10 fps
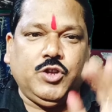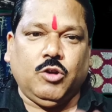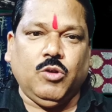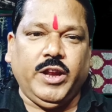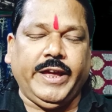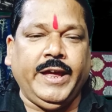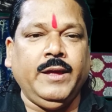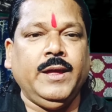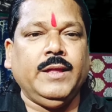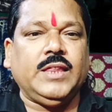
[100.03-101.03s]
जरूर लिखे
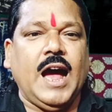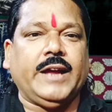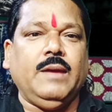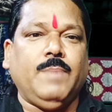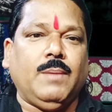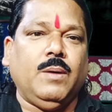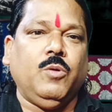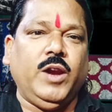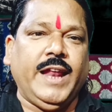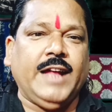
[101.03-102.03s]
ताकि बाबा
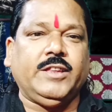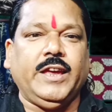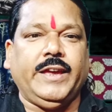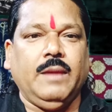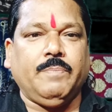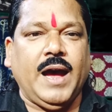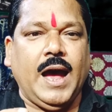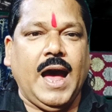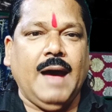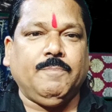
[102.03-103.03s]
भोलेनाथ की कृपा
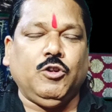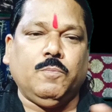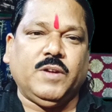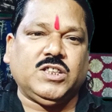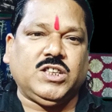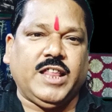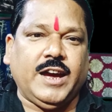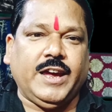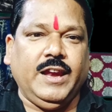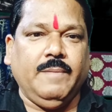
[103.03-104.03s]
आपके ऊपर सदा
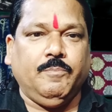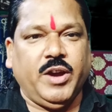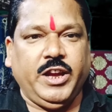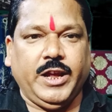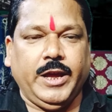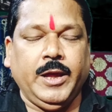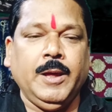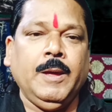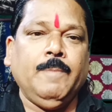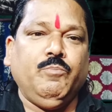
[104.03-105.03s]
के लिए बनी रहे
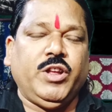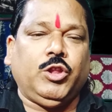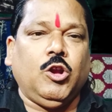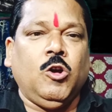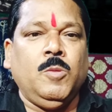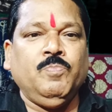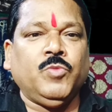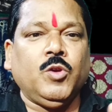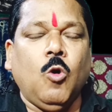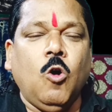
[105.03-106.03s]
मित्रों
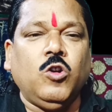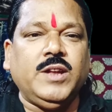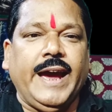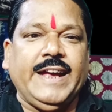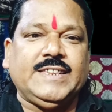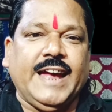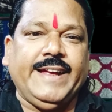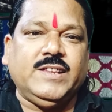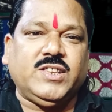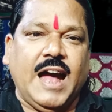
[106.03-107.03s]
कौन ऐसा
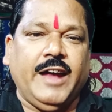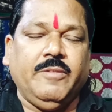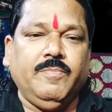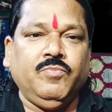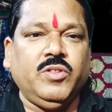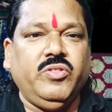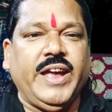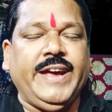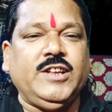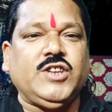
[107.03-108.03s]
इंसान
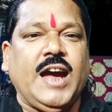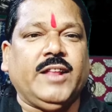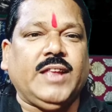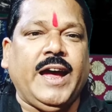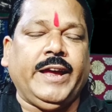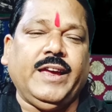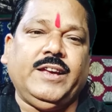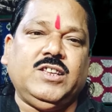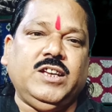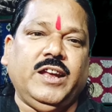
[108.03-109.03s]
नहीं चाहता है कि
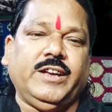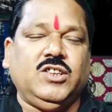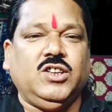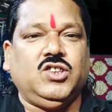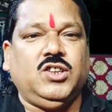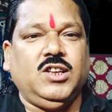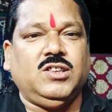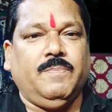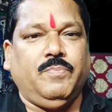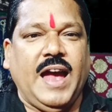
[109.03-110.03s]
किसी न किसी स्त्री
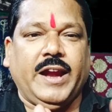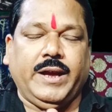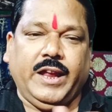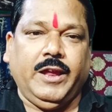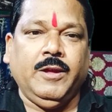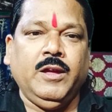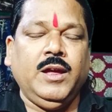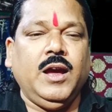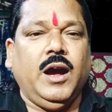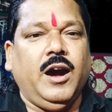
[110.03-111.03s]
से प्यार करे
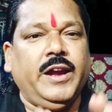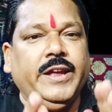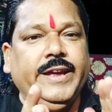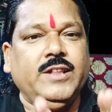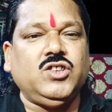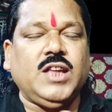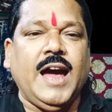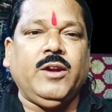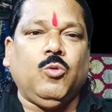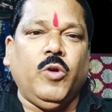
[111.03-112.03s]
हर
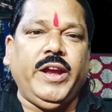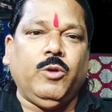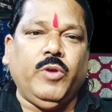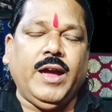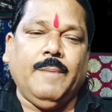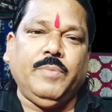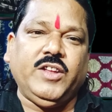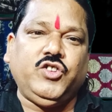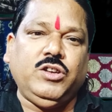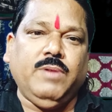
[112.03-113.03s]
इंसान कोई ना कोई अपने
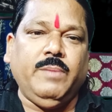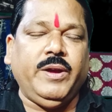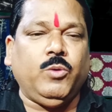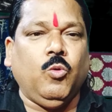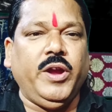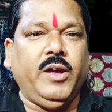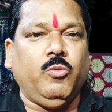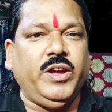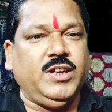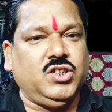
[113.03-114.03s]
जीवन में कोई ना
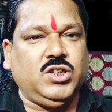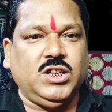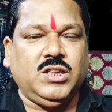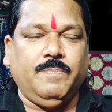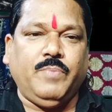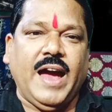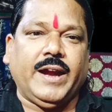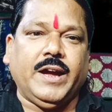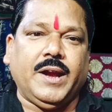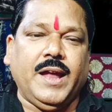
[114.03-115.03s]
कोई स्त्री से
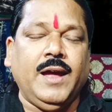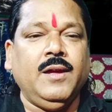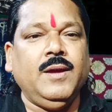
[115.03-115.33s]
प्यार करना